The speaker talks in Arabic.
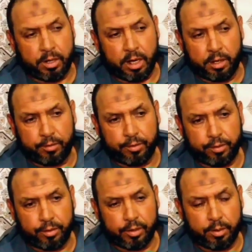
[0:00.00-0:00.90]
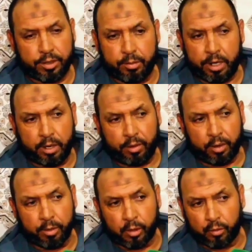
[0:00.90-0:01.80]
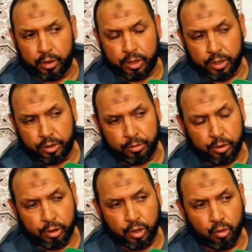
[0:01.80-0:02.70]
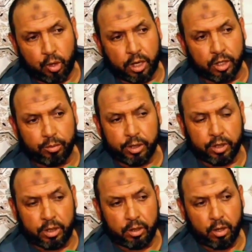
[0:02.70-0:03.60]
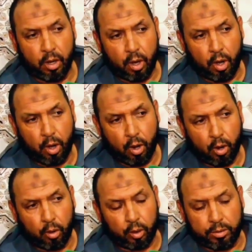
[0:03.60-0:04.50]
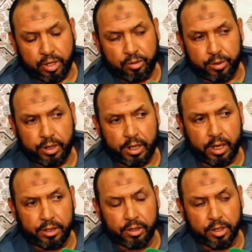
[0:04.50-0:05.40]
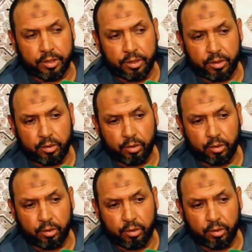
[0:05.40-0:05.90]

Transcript: ملحف لابسه ملحف احمر وفيه شي سميتو شي زواقات بيضين ولابسه سبرديله اديداس